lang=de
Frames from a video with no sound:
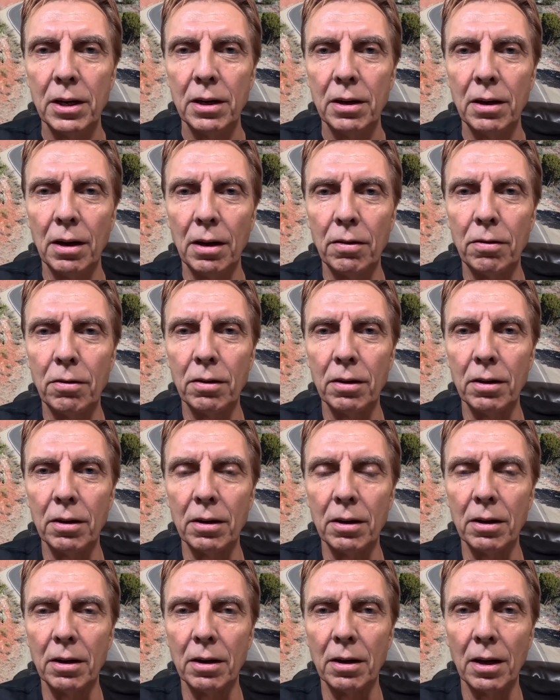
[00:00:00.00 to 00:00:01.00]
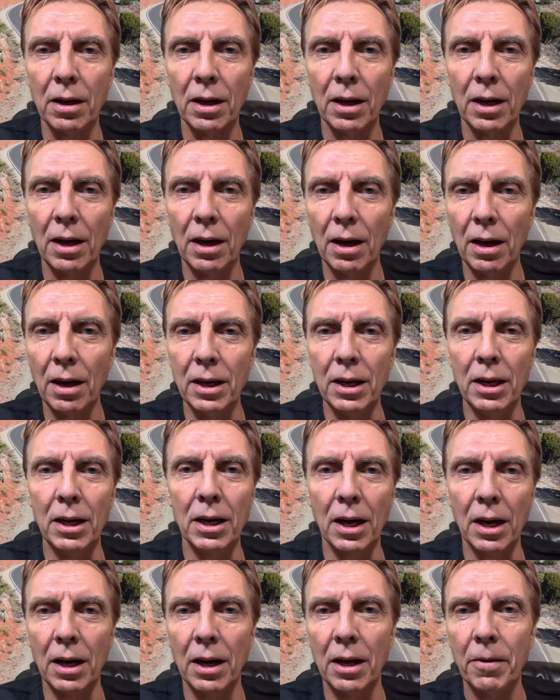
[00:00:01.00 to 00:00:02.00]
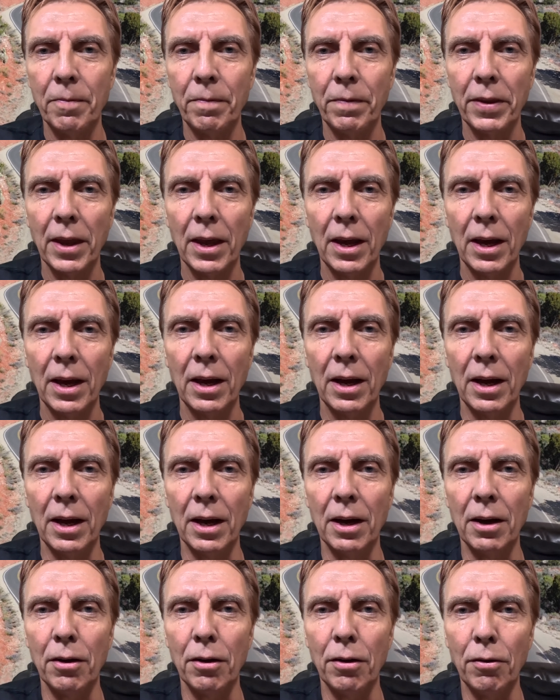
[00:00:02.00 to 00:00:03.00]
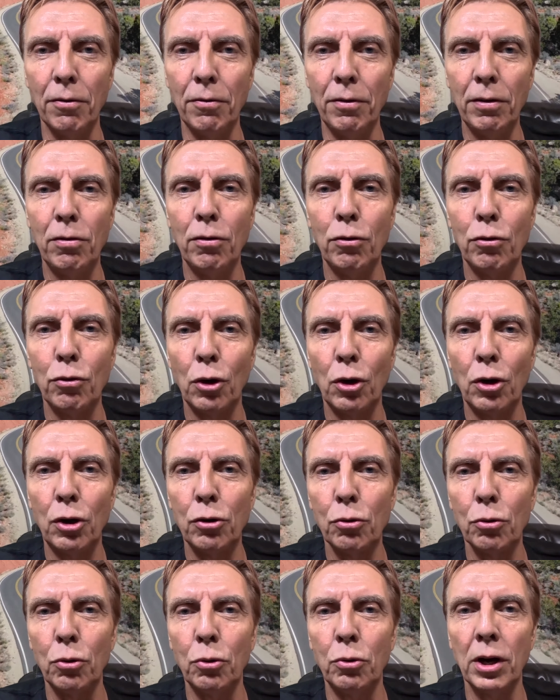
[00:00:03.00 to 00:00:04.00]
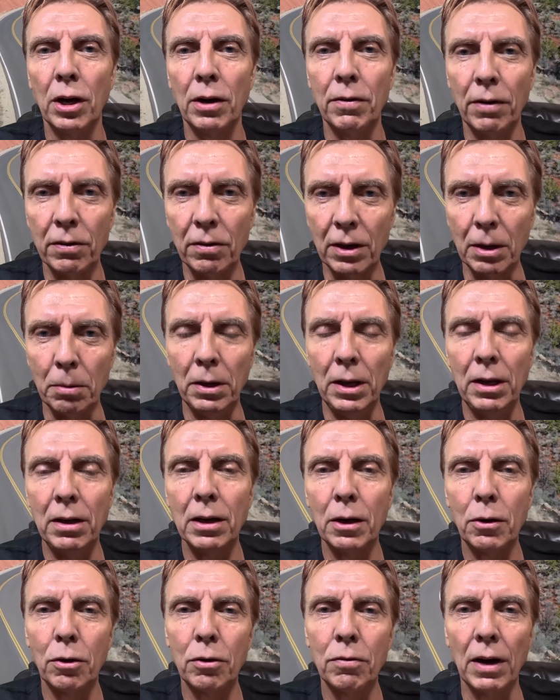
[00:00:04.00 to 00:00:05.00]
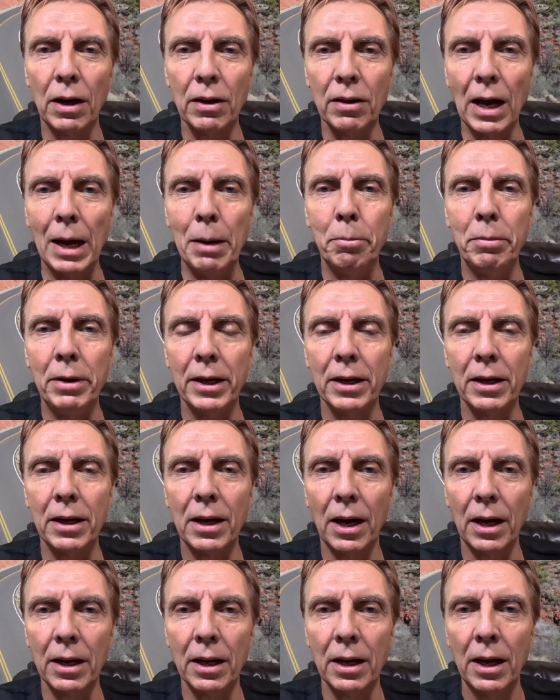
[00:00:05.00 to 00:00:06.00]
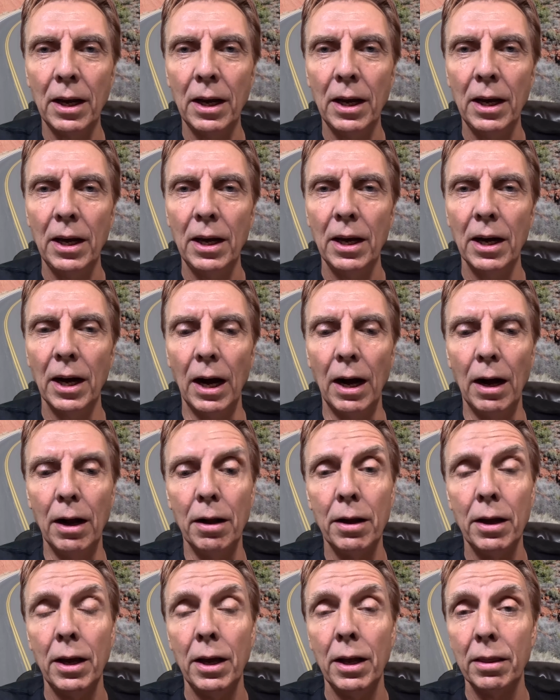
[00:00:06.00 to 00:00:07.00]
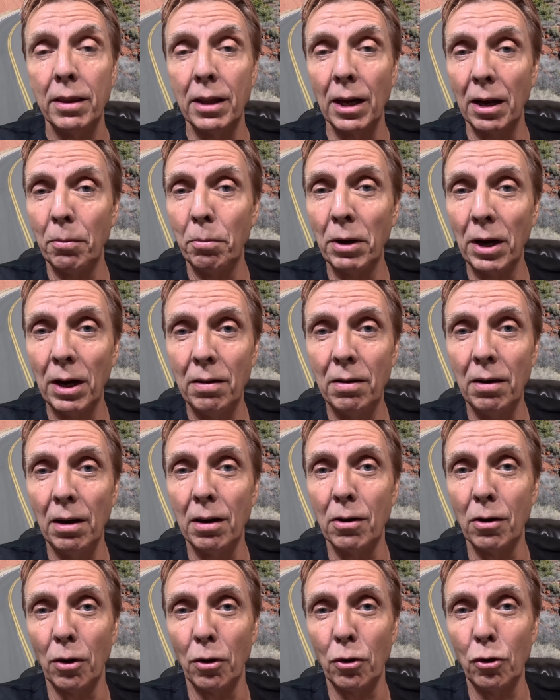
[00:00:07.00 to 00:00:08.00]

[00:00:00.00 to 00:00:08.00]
dass äh, ihr äh, wissen sollt oder was ich im Hintergrund einblenden kann. Äh, dann berichte ich noch